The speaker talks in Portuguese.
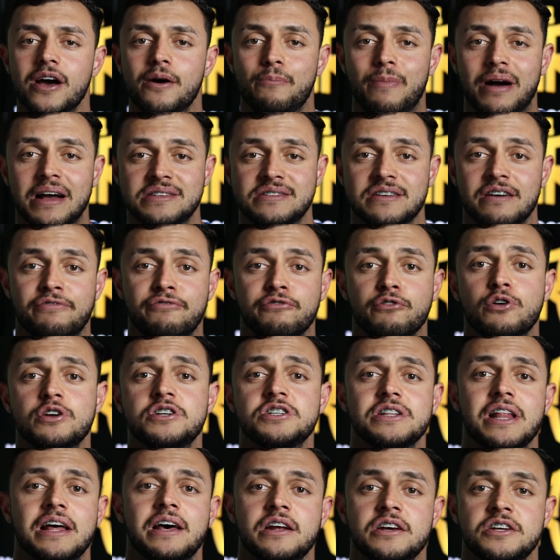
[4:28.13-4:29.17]
mas a flor
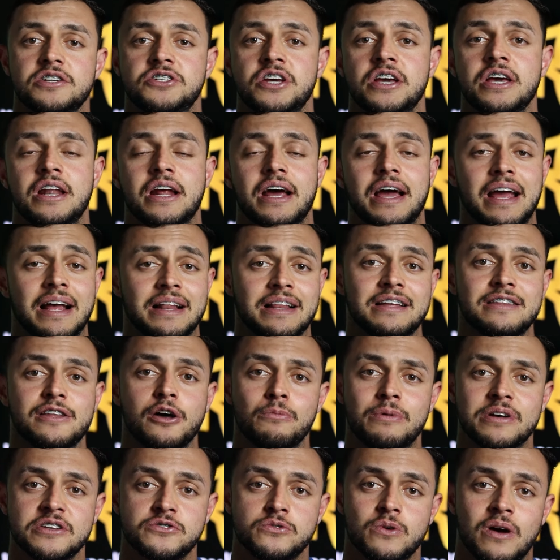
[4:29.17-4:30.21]
de laranjeira ela dá
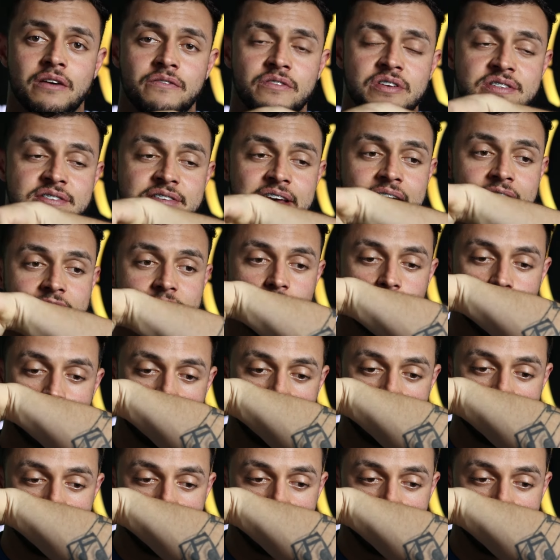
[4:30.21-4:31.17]
uma suavizada.